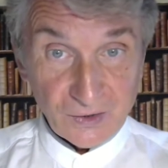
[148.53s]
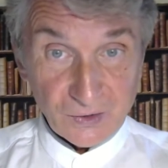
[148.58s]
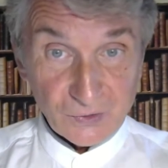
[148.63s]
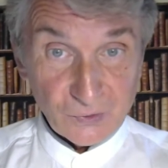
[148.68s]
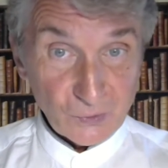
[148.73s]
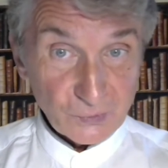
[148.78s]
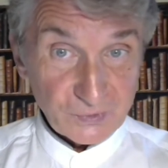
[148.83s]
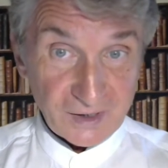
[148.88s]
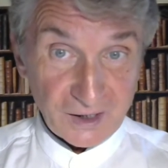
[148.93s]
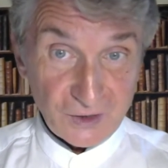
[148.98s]

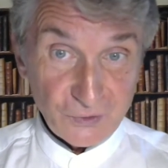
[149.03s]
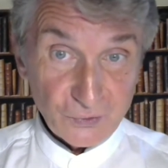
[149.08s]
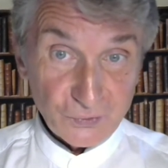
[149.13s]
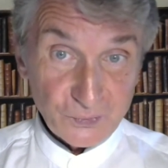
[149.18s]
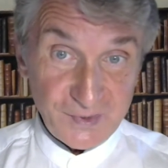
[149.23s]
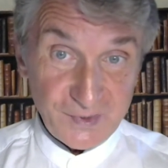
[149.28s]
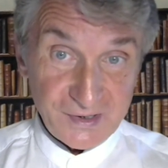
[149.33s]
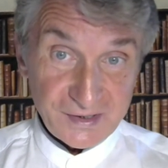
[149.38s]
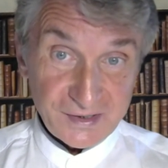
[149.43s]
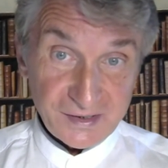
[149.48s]
dont elle
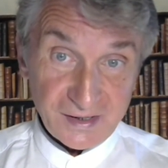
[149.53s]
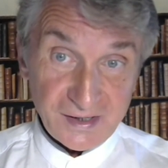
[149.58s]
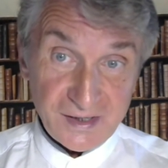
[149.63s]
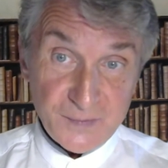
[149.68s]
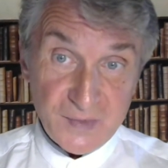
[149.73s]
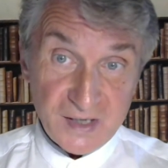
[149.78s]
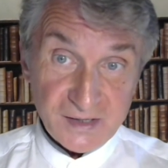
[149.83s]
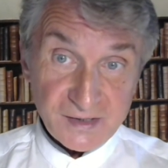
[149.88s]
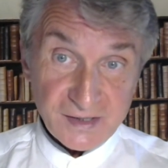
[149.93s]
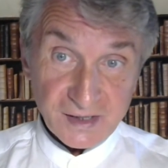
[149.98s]
oublie
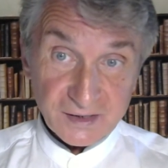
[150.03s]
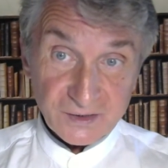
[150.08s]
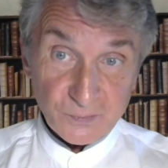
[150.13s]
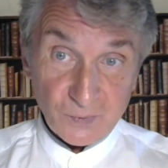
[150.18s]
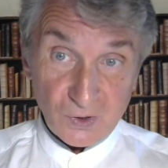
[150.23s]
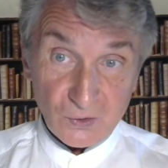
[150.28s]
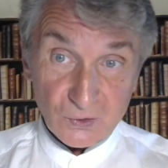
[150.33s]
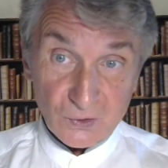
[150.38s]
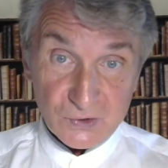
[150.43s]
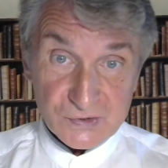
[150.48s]

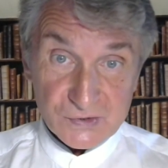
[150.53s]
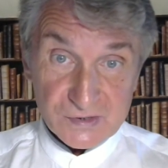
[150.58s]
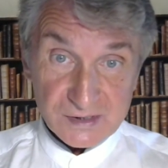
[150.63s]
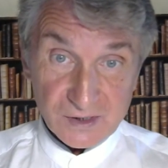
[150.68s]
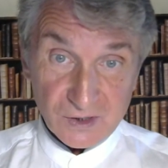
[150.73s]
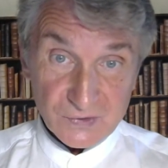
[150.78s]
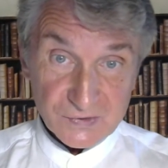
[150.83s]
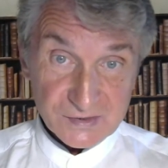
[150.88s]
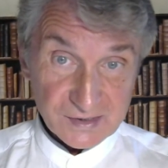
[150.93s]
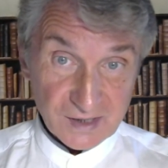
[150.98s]
immédiatement le
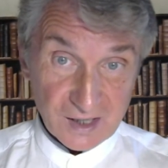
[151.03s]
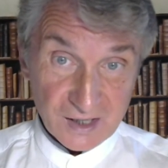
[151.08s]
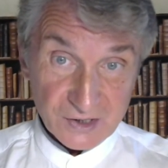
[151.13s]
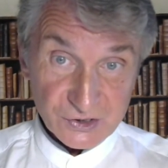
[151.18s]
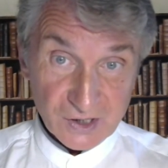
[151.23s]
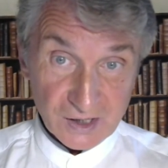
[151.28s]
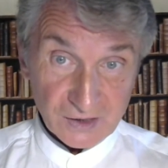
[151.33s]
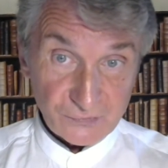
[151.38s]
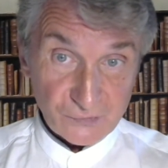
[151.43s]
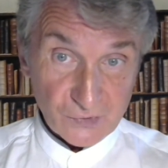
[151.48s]
sens à
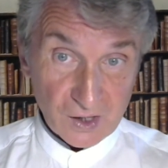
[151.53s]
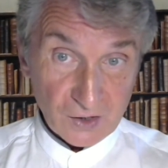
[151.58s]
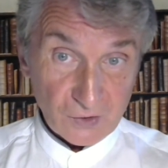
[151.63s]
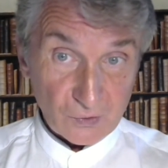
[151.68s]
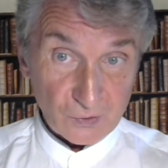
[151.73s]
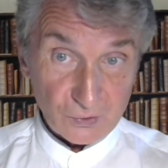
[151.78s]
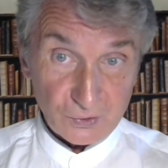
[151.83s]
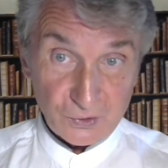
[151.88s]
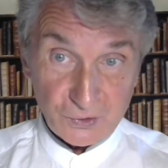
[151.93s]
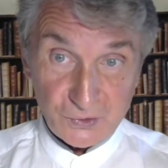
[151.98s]
chaque fois
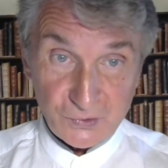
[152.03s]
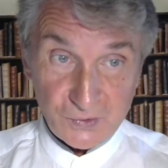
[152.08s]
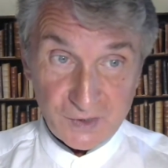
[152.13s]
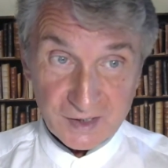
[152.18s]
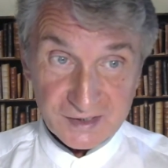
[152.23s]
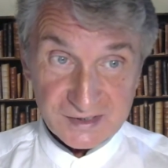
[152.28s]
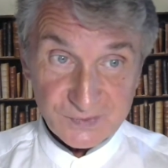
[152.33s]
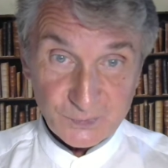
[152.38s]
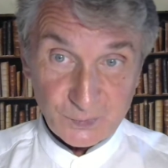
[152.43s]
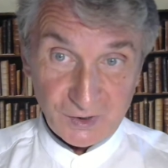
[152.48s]
qu'on le lui
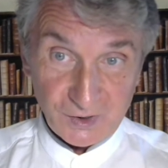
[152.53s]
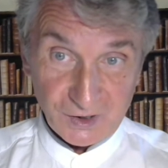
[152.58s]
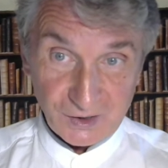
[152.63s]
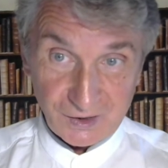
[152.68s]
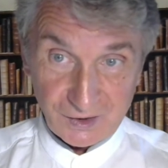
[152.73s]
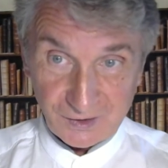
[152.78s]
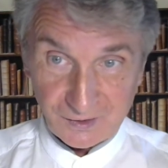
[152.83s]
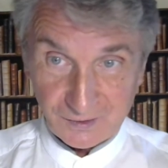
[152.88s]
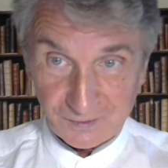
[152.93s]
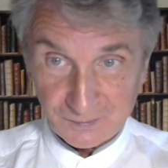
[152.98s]

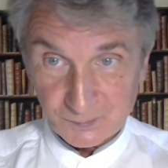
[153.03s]
explique.